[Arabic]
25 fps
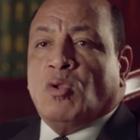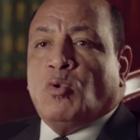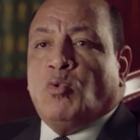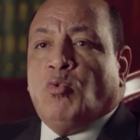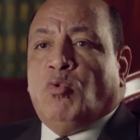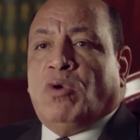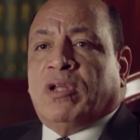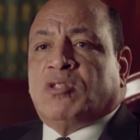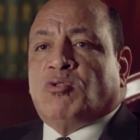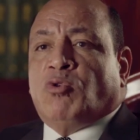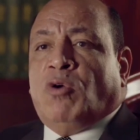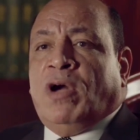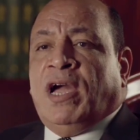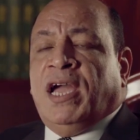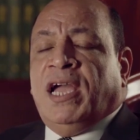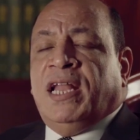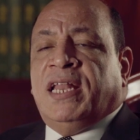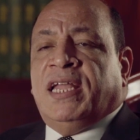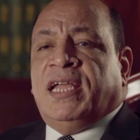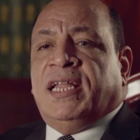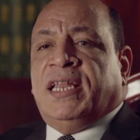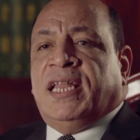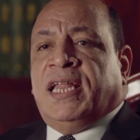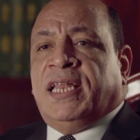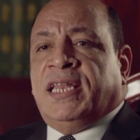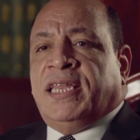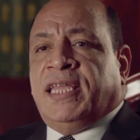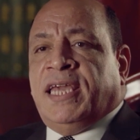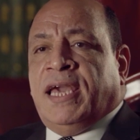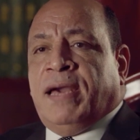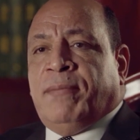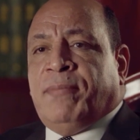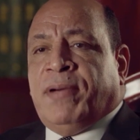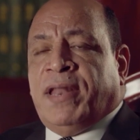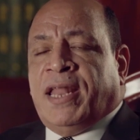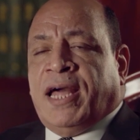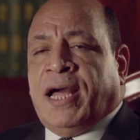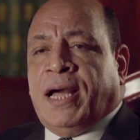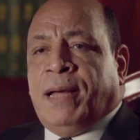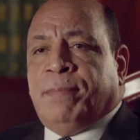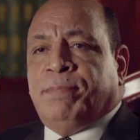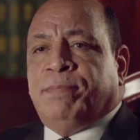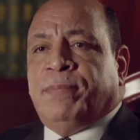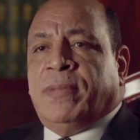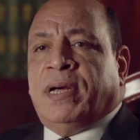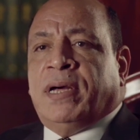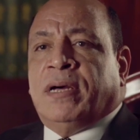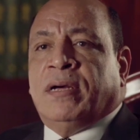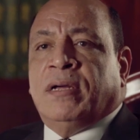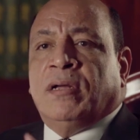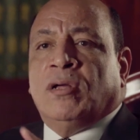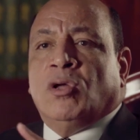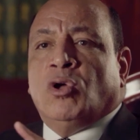وتحال إلى النيابة العامة